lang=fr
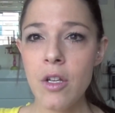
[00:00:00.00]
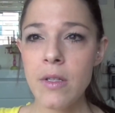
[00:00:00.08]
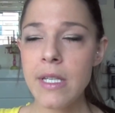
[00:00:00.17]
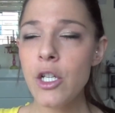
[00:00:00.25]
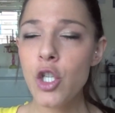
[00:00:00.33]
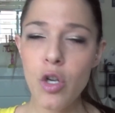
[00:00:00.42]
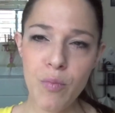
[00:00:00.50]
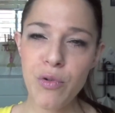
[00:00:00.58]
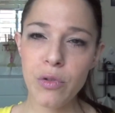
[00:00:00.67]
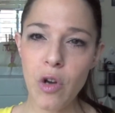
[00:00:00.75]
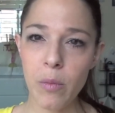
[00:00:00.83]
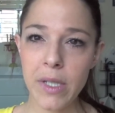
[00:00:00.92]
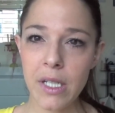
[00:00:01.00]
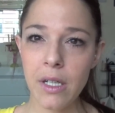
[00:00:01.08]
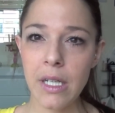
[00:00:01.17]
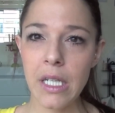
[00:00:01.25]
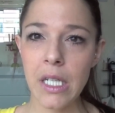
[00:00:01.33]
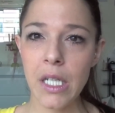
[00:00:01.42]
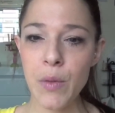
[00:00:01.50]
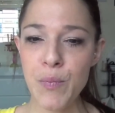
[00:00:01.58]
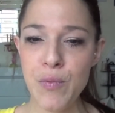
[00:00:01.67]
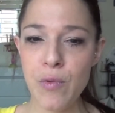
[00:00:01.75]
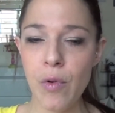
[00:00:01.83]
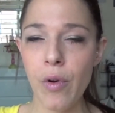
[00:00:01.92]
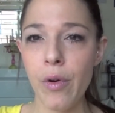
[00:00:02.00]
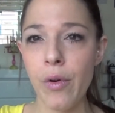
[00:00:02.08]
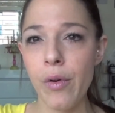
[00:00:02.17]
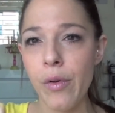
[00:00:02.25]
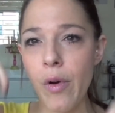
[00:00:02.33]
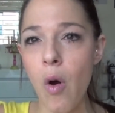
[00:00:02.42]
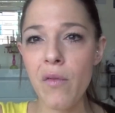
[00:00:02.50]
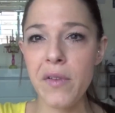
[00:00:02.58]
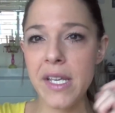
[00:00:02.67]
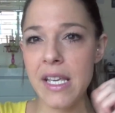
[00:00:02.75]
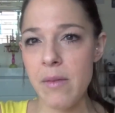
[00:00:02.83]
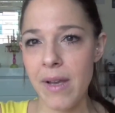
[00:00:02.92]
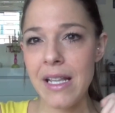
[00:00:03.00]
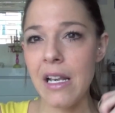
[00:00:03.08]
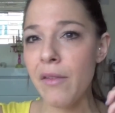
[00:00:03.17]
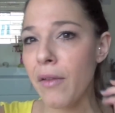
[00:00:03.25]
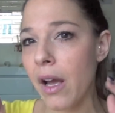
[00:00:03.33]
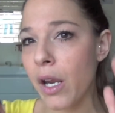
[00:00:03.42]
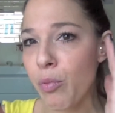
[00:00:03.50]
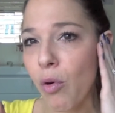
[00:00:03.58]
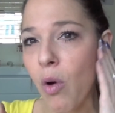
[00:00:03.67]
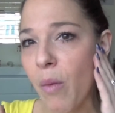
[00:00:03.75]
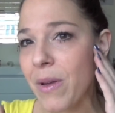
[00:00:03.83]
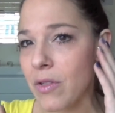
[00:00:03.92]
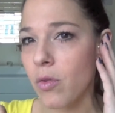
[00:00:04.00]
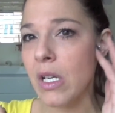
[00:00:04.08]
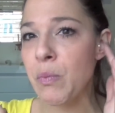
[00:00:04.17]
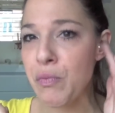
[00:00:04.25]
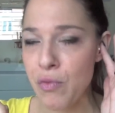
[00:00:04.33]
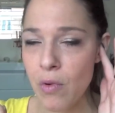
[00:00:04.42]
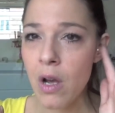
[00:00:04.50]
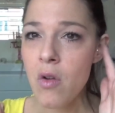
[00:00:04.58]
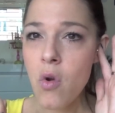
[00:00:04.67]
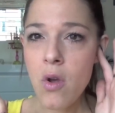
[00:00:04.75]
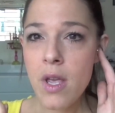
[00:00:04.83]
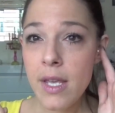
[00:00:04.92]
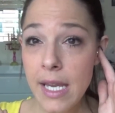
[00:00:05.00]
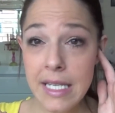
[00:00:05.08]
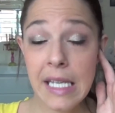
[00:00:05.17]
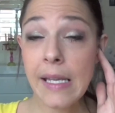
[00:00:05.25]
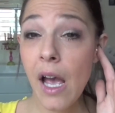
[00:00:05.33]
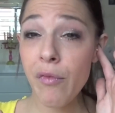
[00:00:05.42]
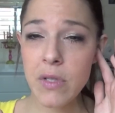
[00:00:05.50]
C'est chiant pour dormir et pour euh, enlever et mettre les fringues. Pourquoi Parce que les pulls, etc.